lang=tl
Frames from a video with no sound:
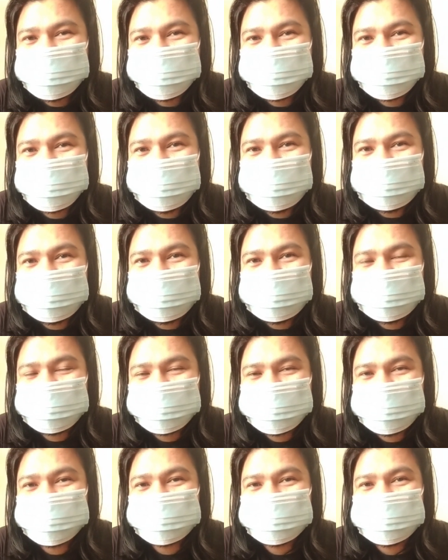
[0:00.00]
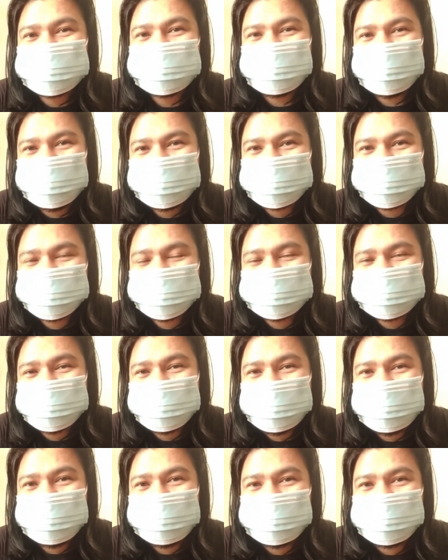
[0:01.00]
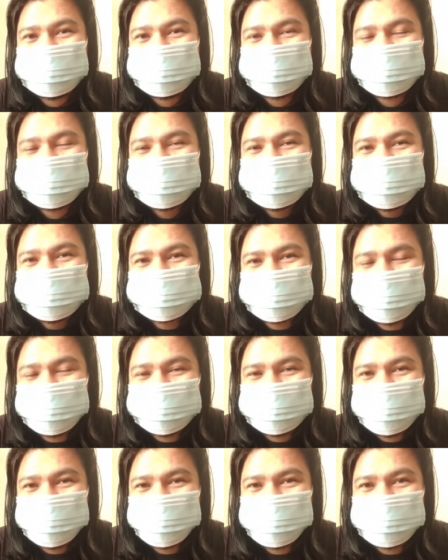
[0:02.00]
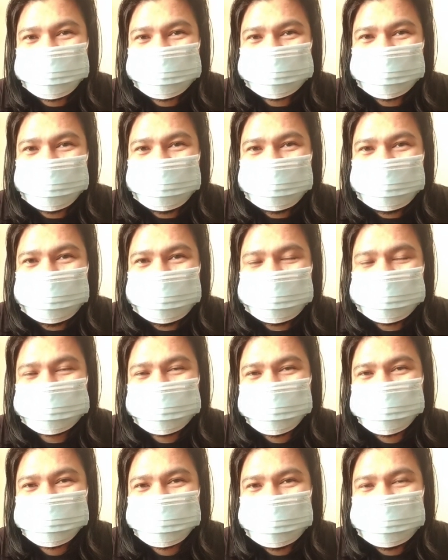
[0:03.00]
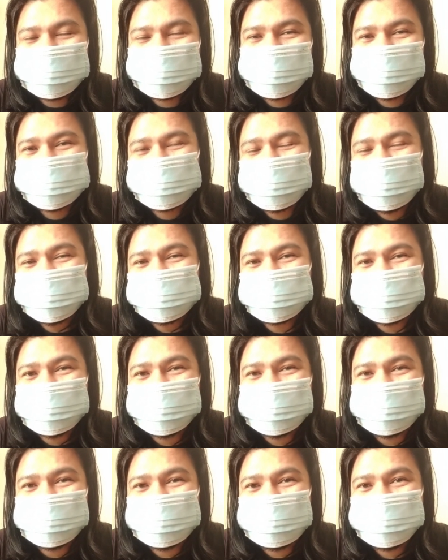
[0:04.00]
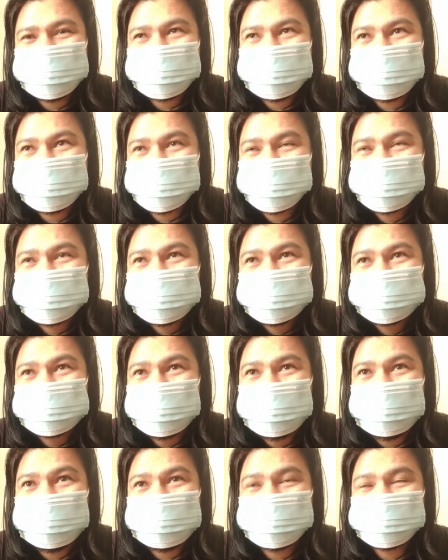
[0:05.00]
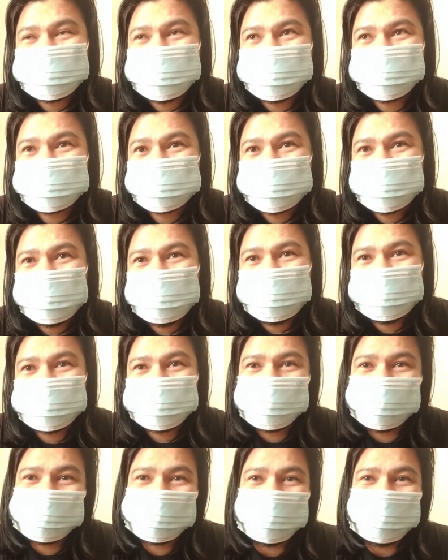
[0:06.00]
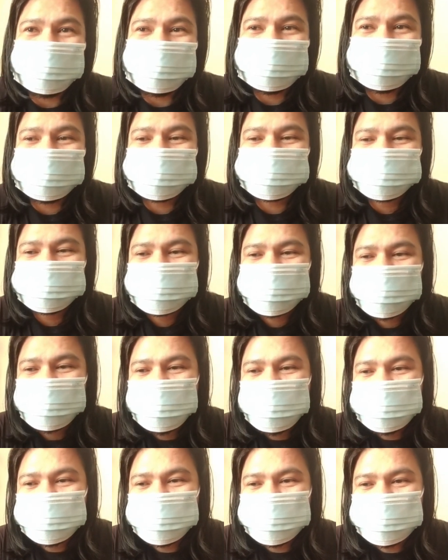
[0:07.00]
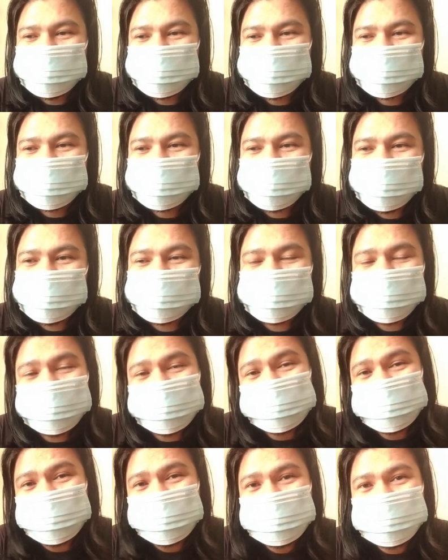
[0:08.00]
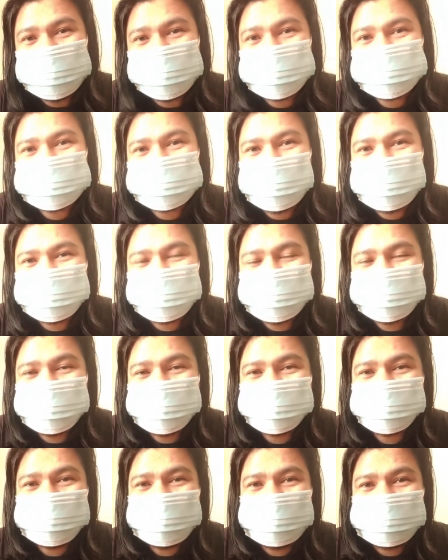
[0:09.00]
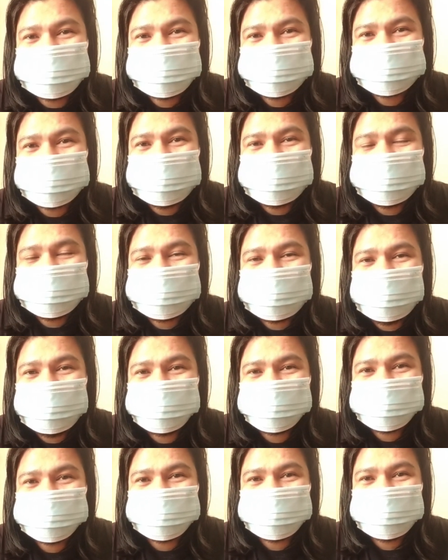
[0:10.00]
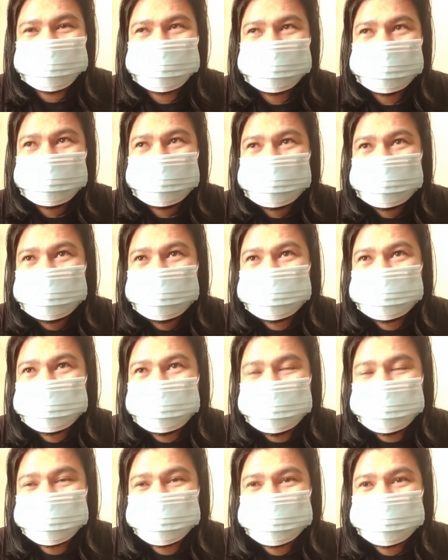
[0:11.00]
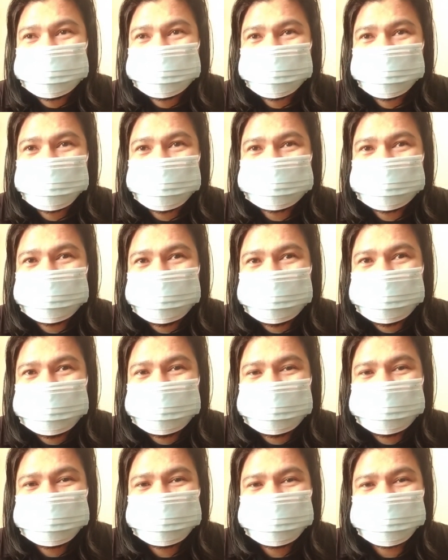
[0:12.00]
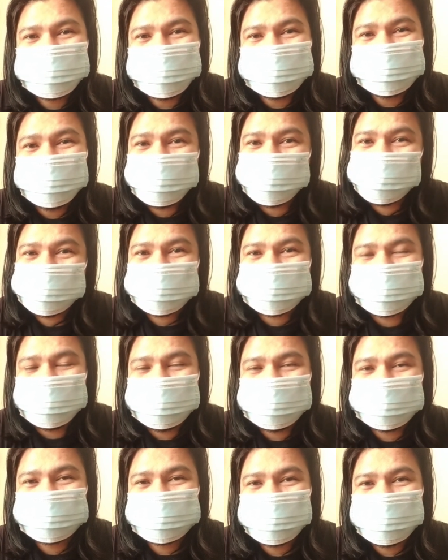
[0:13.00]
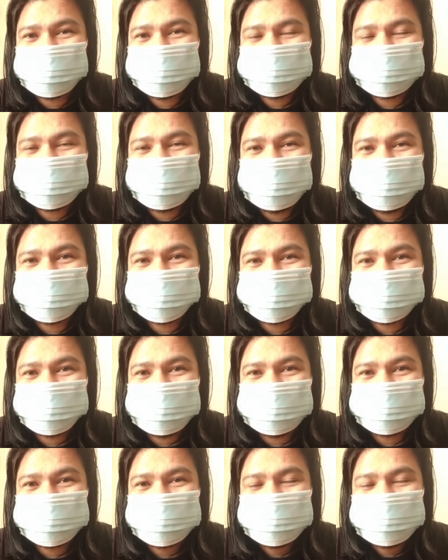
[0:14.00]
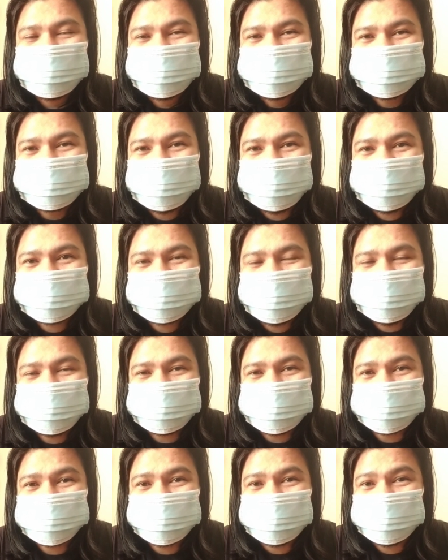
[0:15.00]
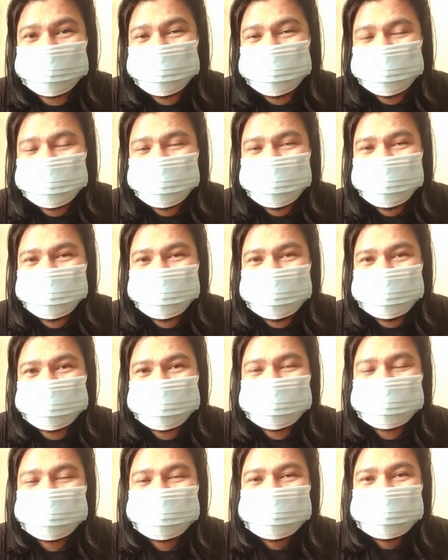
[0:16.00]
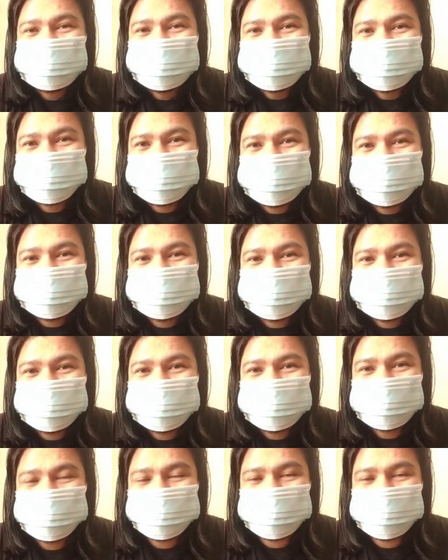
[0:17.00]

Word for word: is uh, hanggang doon lang yung uh, frequency na mailalabas niya hindi mo na yung pwedeng i-adjust ma-adjust uh, mo na lang yung uh, yung tone, yung tunog pagdating sa ating mga equalizer and then doon sa mga sa mixer, mayroon ding equalizer yan mayroon may tone control din yan so